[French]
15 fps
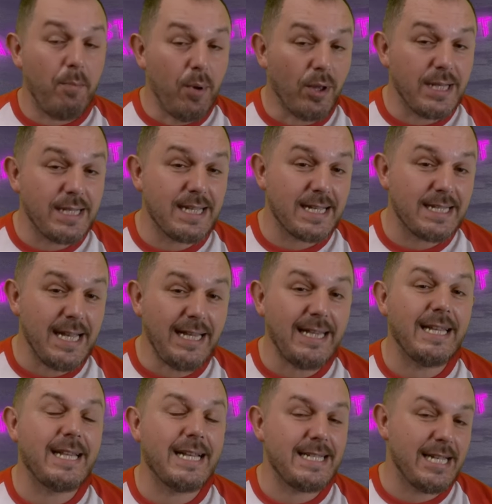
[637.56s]
peur des insectes
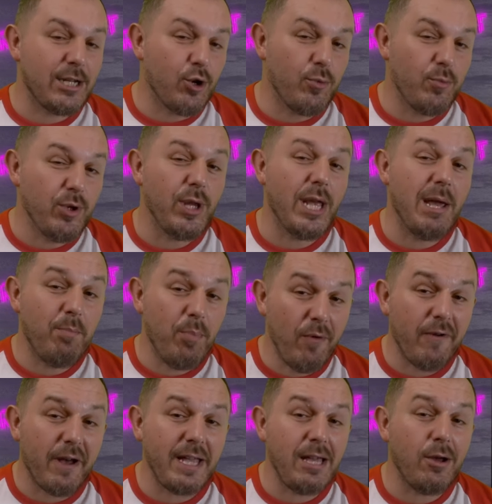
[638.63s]
est assez commune et peut
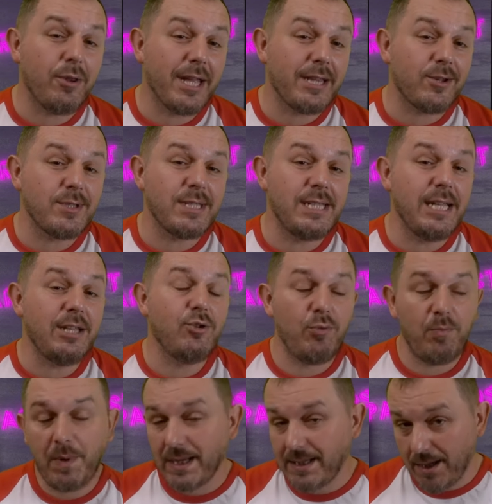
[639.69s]
varier en intensité d'une
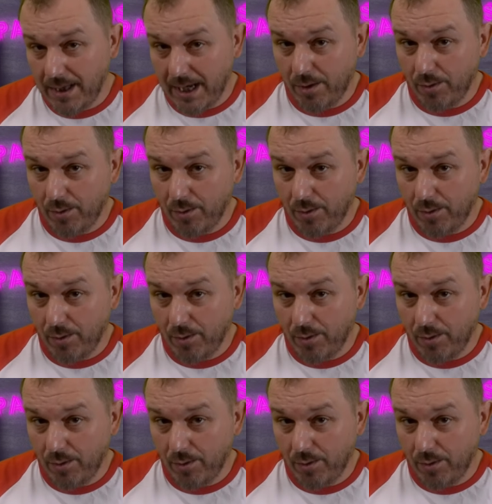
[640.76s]
personne à